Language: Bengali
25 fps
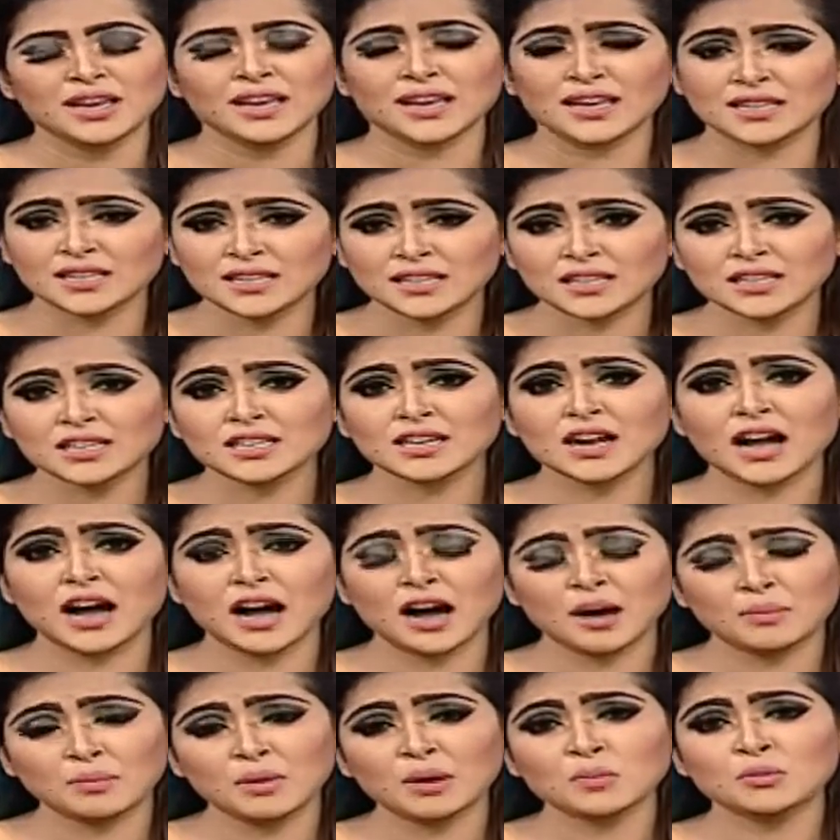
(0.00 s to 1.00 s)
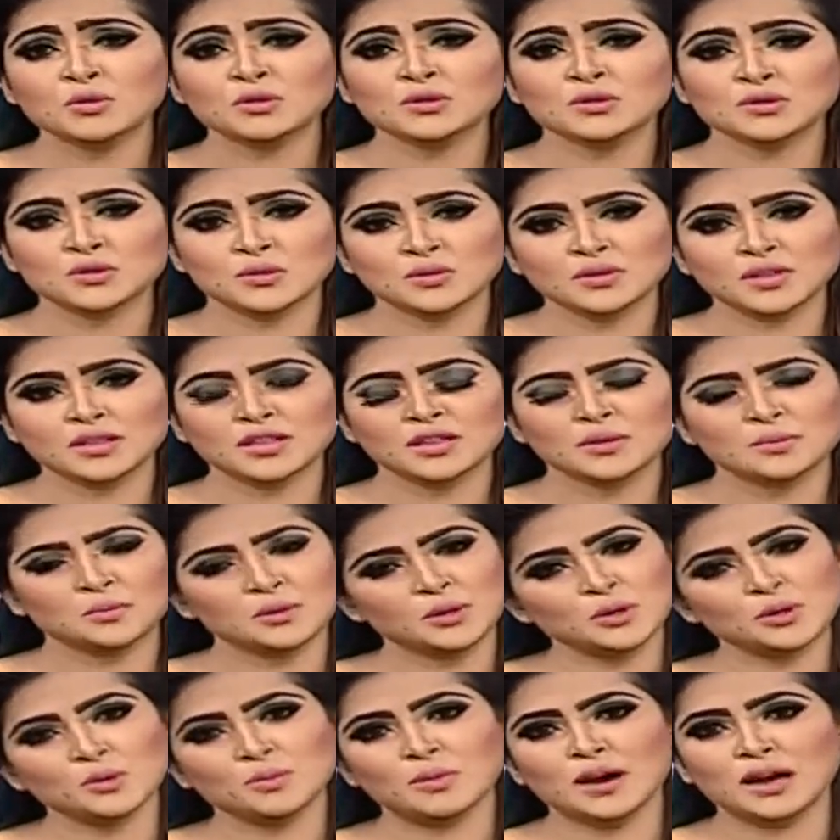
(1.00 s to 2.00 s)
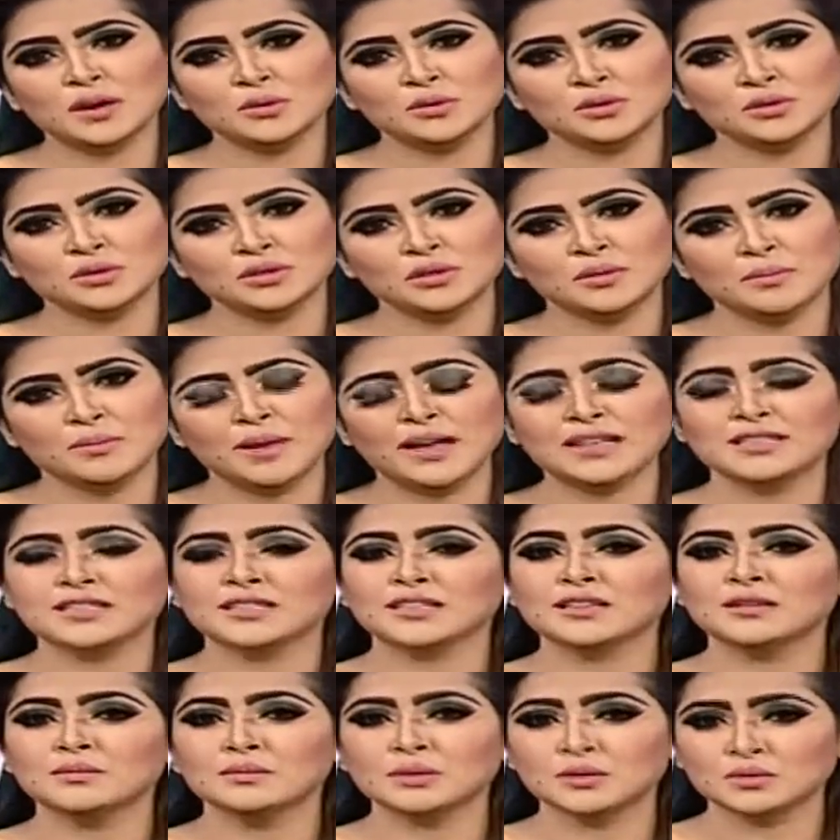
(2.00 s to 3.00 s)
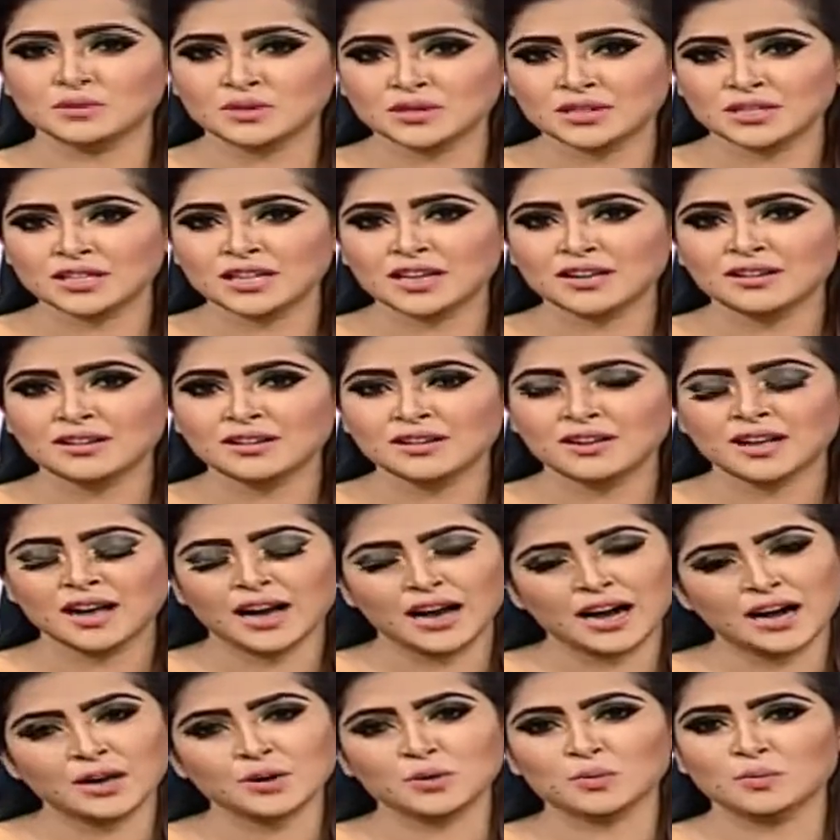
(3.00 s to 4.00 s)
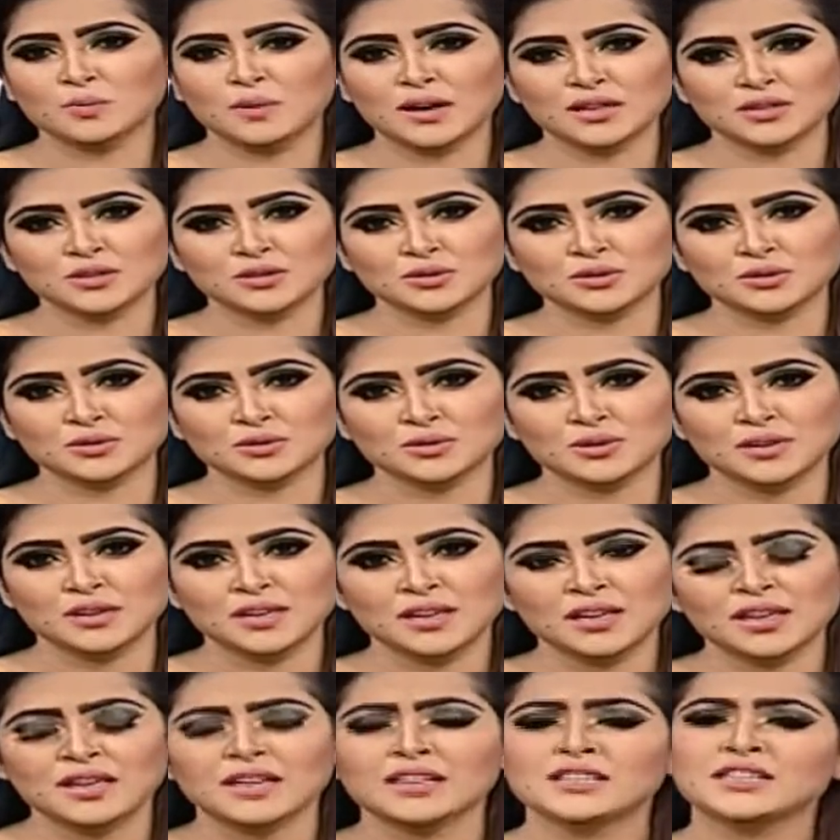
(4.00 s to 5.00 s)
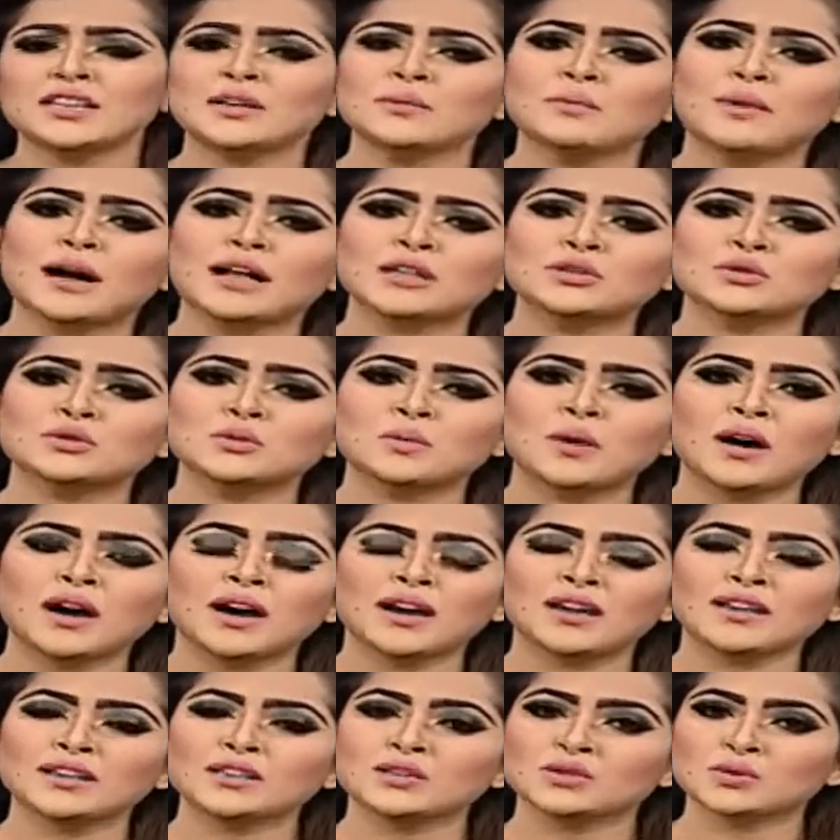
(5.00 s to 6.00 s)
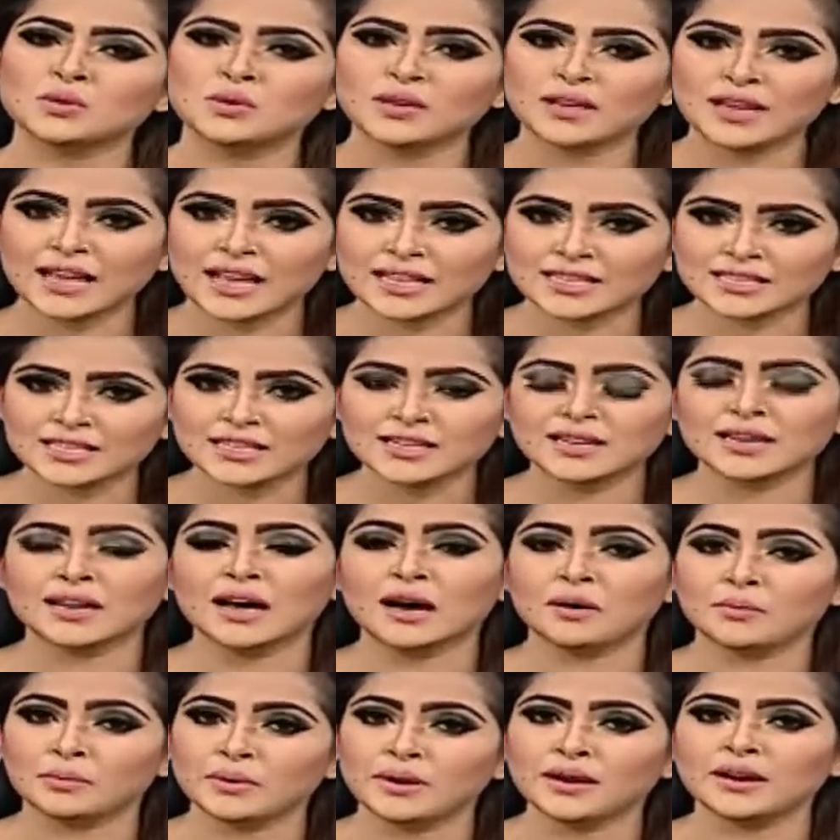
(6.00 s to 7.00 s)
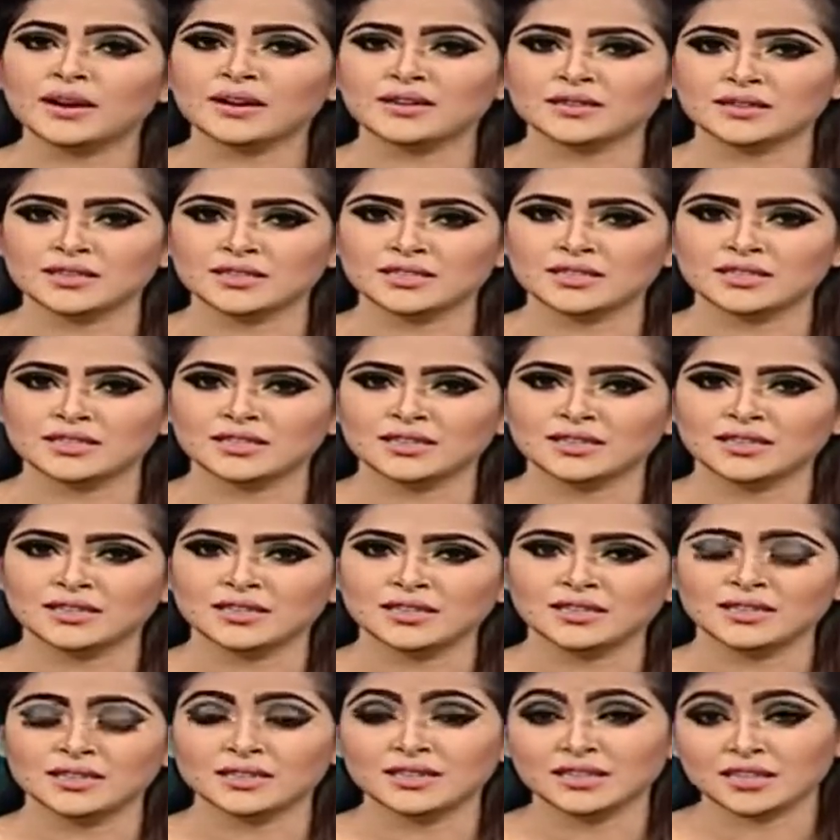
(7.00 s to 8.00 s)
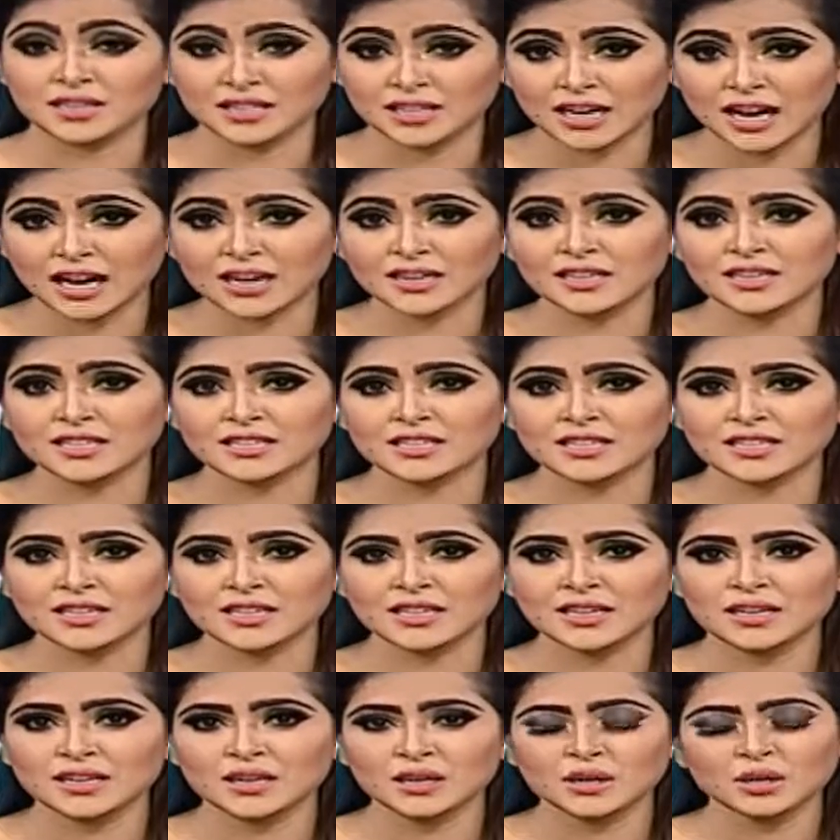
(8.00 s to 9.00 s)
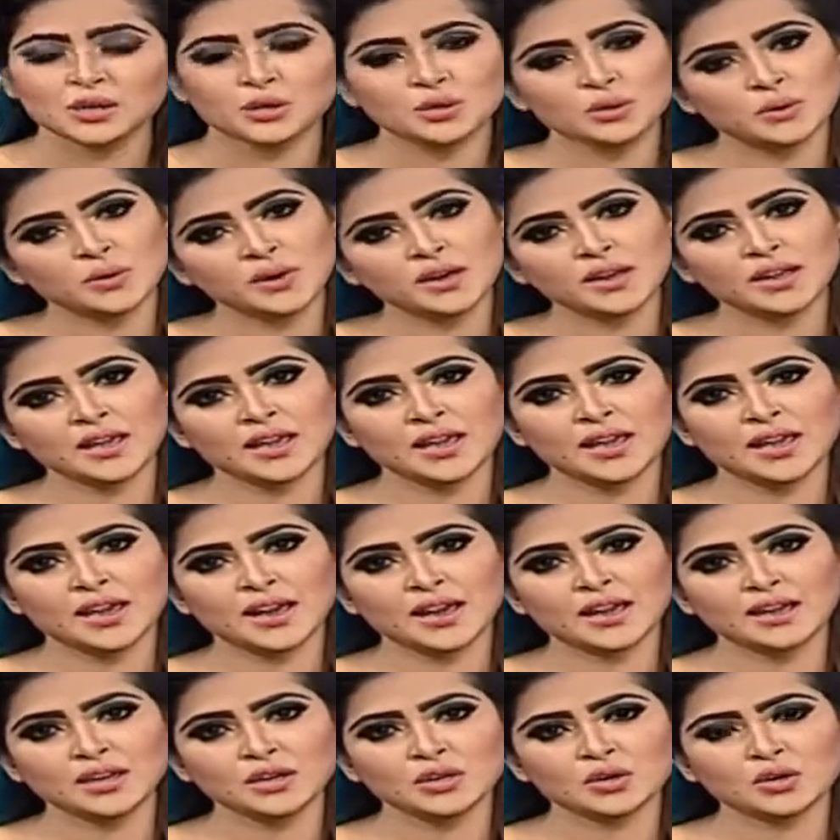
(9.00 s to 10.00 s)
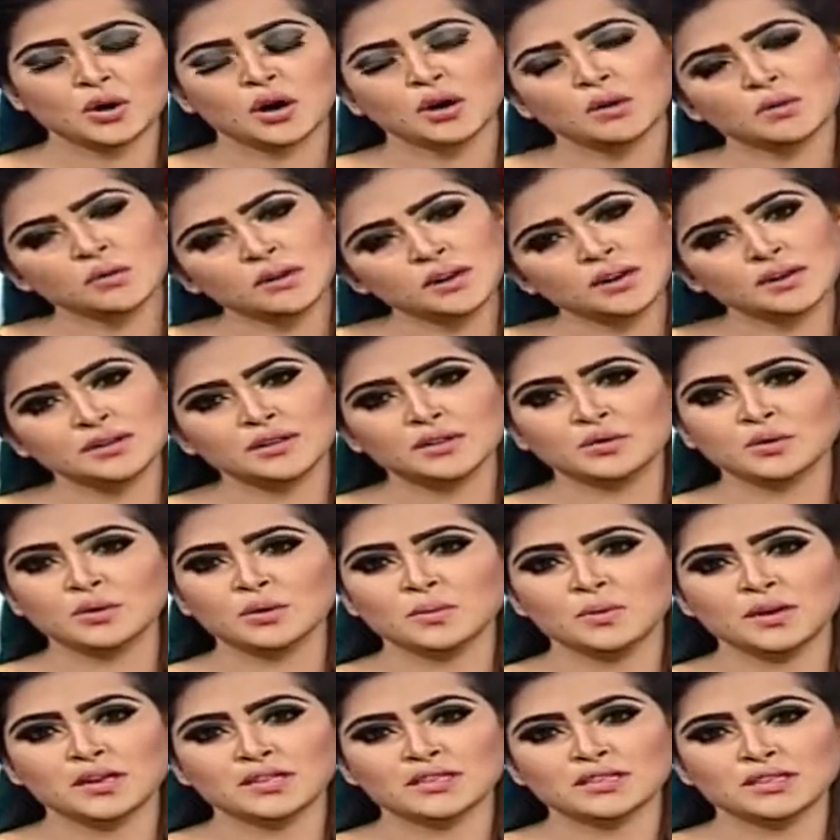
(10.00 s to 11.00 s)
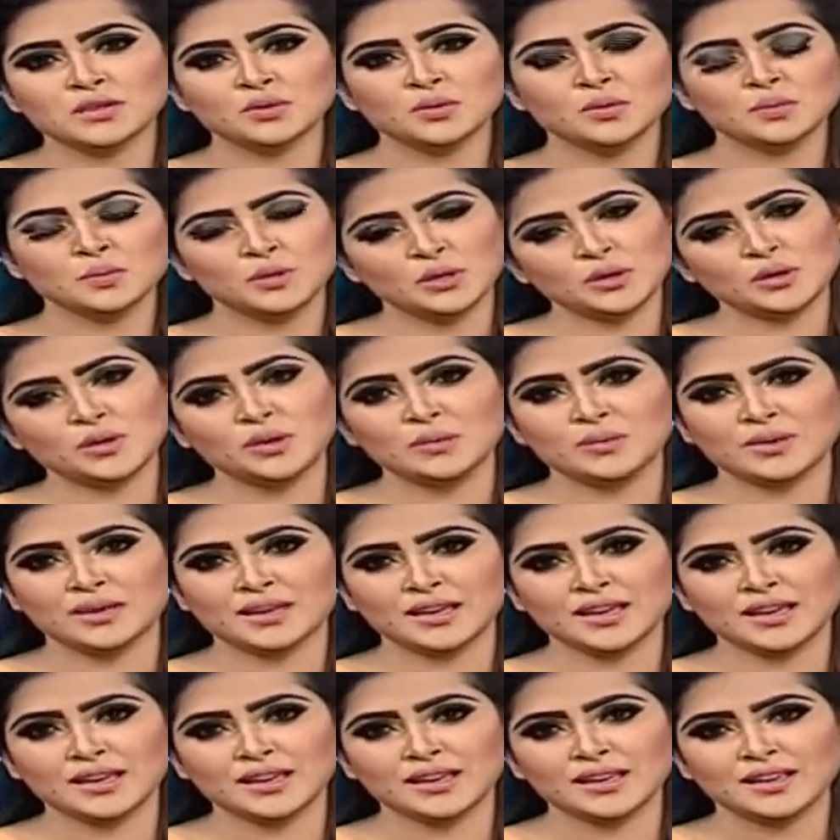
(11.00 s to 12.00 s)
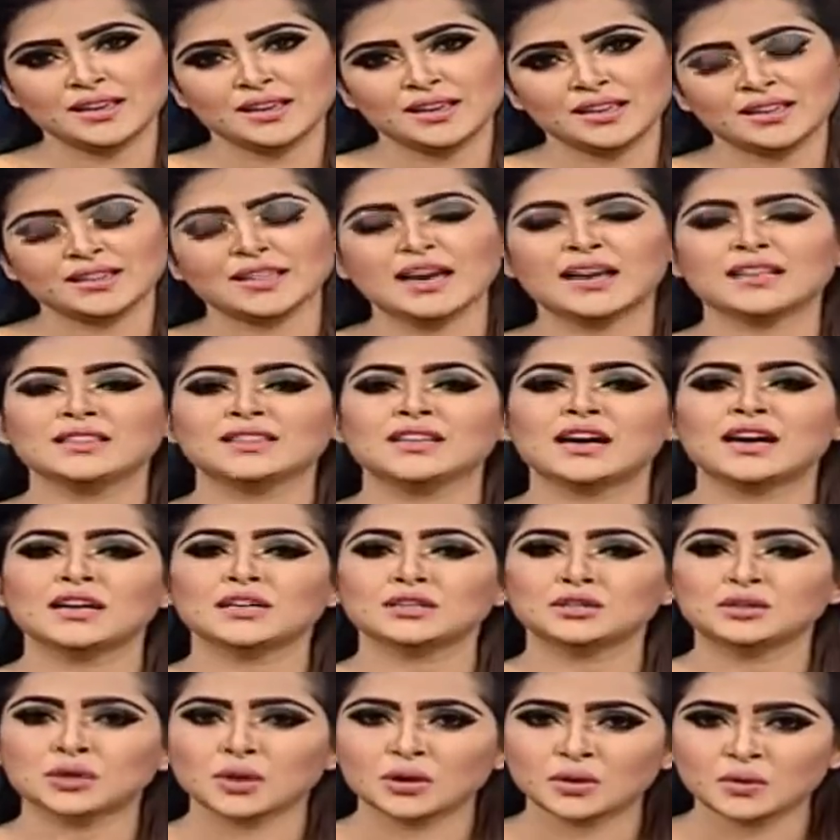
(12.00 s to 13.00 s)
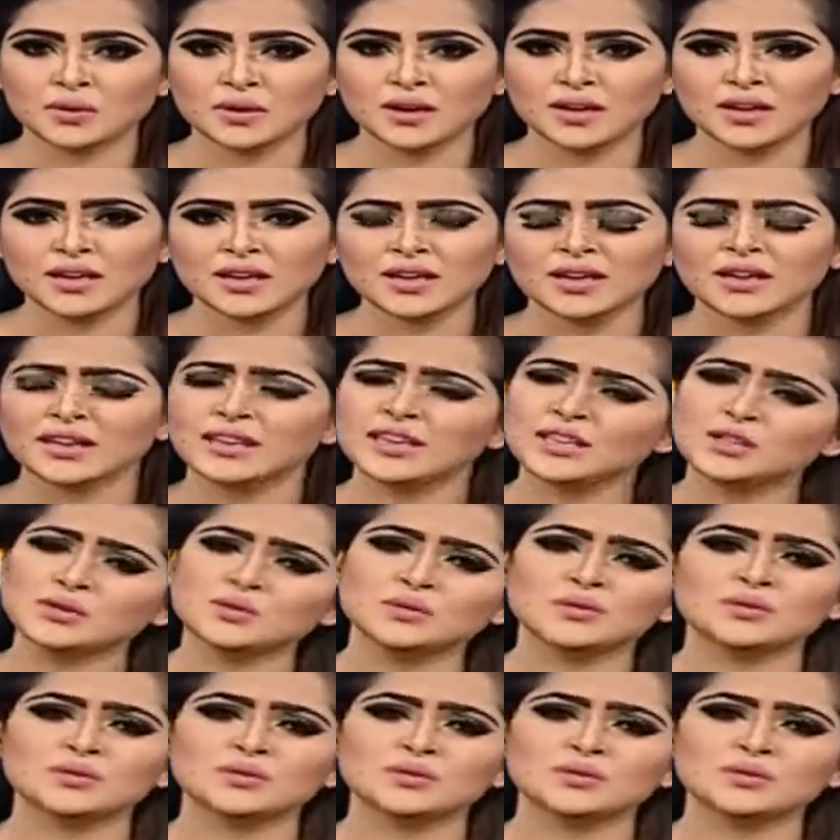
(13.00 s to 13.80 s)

এদেশের আপামর শ্রোতাদের প্রিয় মানুষ ম্যাজিক্যাল মিউজিশিয়ান আয়ুব বাচ্চু সেই বাচ্চু ভাই চলে গেছেন না ফেরার দেশে দেশ হারিয়েছে সুরের খেয়ায় সকলের হৃদয় ভেজানো প্রিয় এবিকে তাই তার স্মরণে কিছু